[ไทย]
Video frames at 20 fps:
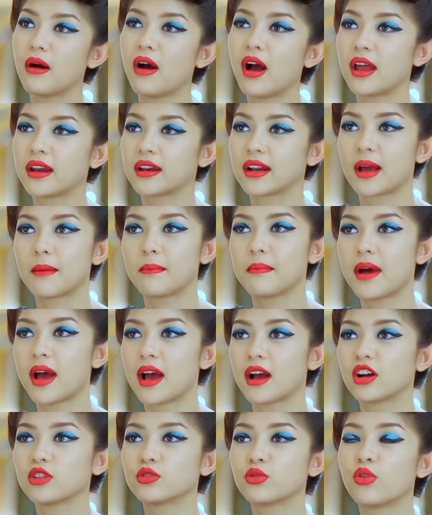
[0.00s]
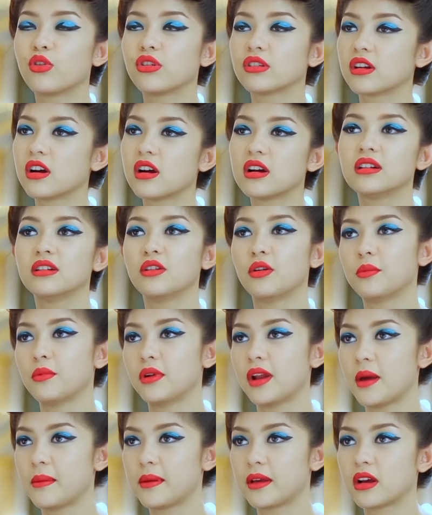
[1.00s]
คือพอหันกลับมาก็ทุกคนก็ขึ้นรถ
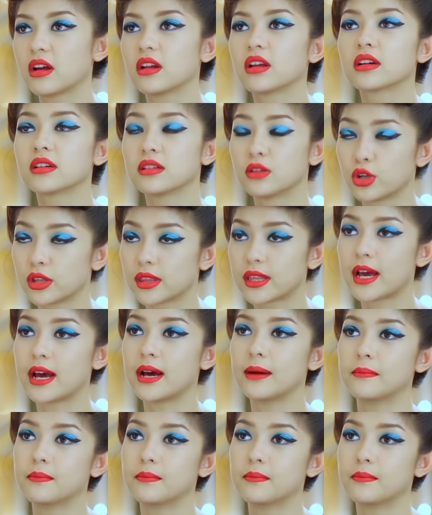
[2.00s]
หมดแล้วเพนก็เลยขึ้นรถ